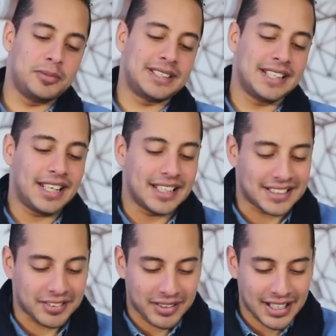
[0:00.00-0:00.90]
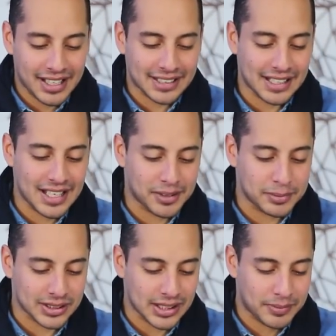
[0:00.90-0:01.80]
ومثال للتفاهه زيك
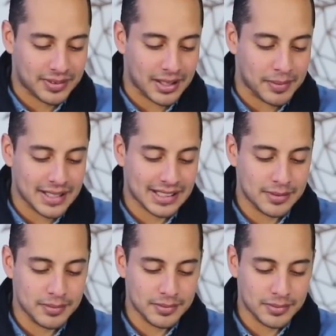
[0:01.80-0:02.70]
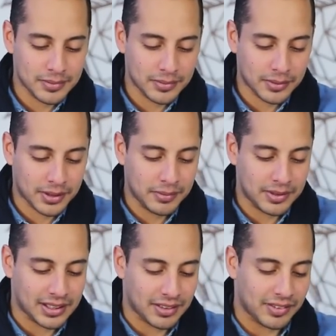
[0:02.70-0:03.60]
بالظبط يا باسم
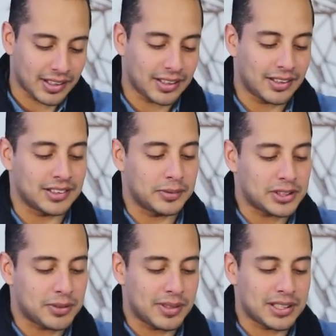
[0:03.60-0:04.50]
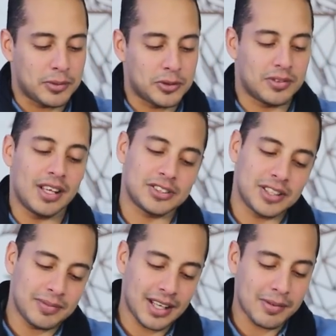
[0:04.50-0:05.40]
قمه التفاهه اه ده بيشتم باسم يوسف لا
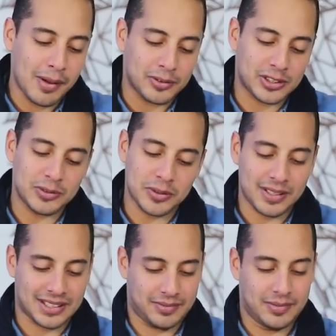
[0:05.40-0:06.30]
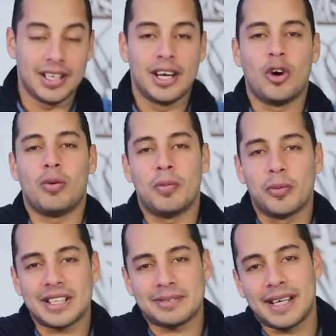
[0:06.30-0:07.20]
اشتمني انا بقى ما تشتمش باسم
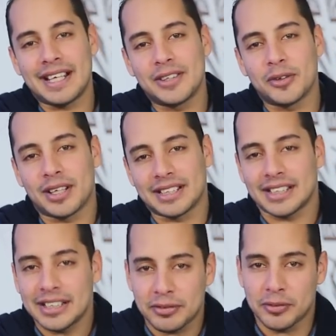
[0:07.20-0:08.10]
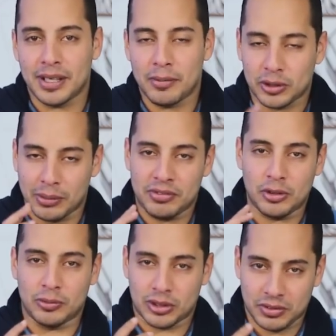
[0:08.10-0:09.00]
وبالمناسبه يعني وانا صحيت في يوم الايام يعني كنت عامل
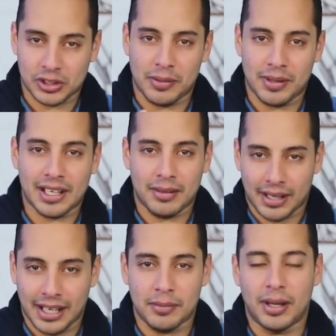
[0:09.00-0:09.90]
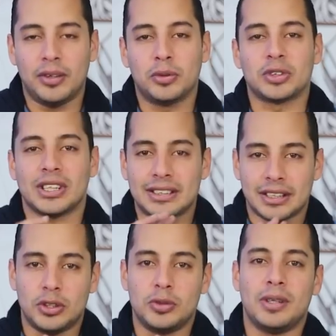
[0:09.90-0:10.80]
فيديو عن مصطفى شعبان كده بتكلم عنه وصحيت
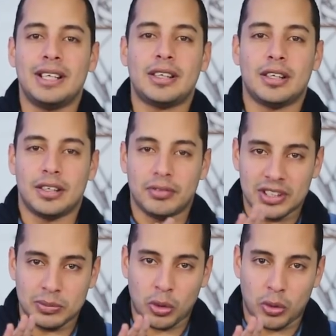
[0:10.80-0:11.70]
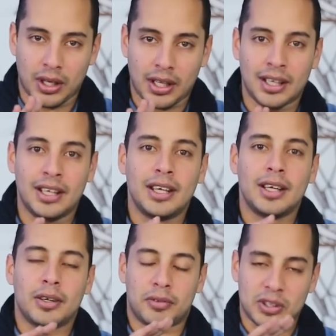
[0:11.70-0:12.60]
تاني يوم لقيت الفيسبوك كلها
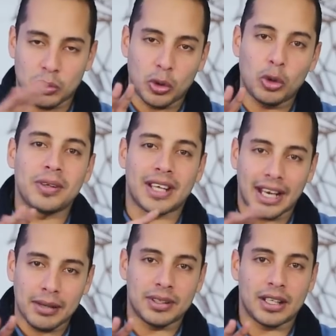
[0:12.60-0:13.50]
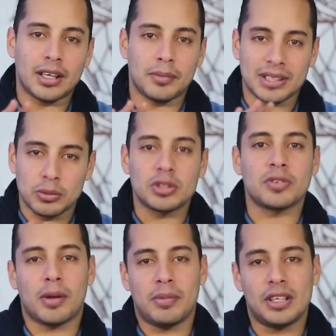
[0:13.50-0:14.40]
الفيسبوك كله بيتكلم ان انا باسم
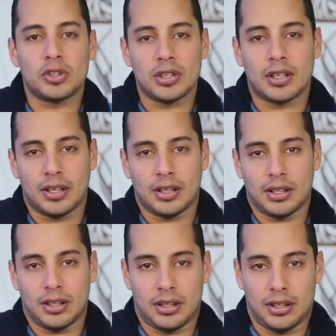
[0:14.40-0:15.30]
يوسف عمل لي شير ل...